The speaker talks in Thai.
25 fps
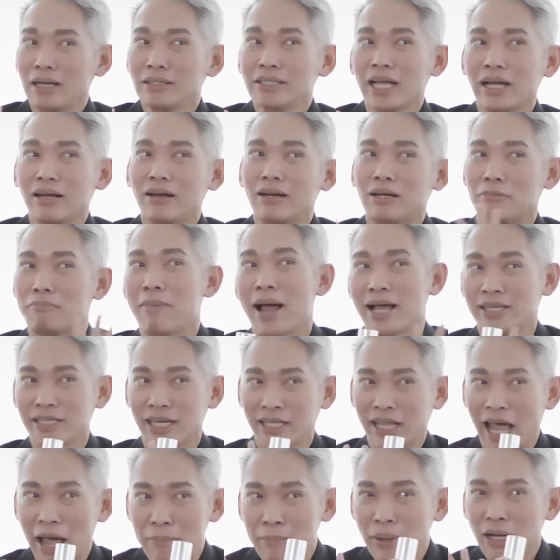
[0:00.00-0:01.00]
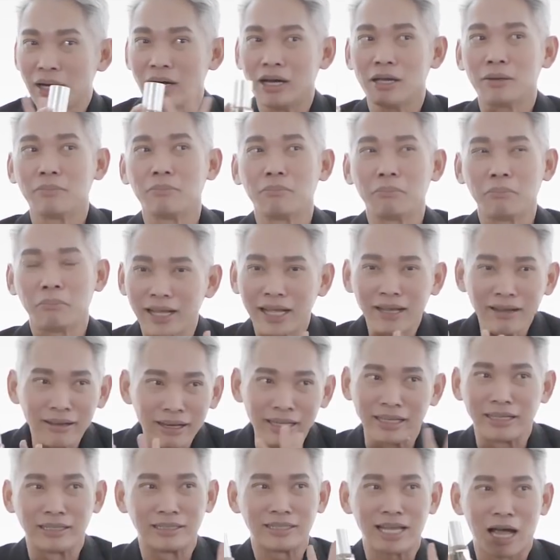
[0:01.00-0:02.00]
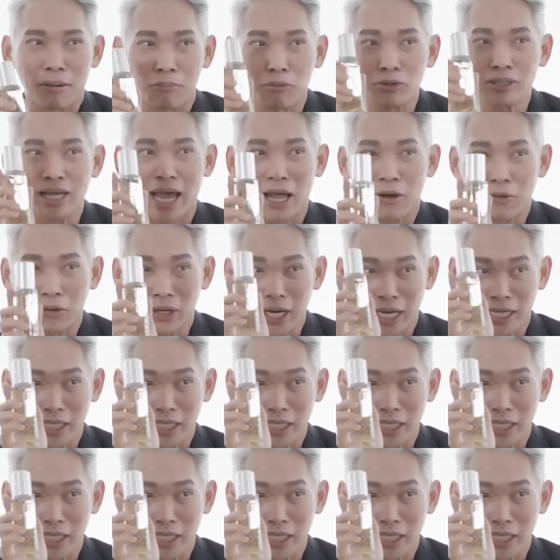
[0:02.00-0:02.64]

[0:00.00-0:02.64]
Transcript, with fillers: ตั้งแต่เกิดมาชายแทบไม่เคยได้กลิ่นจากผู้ชายคน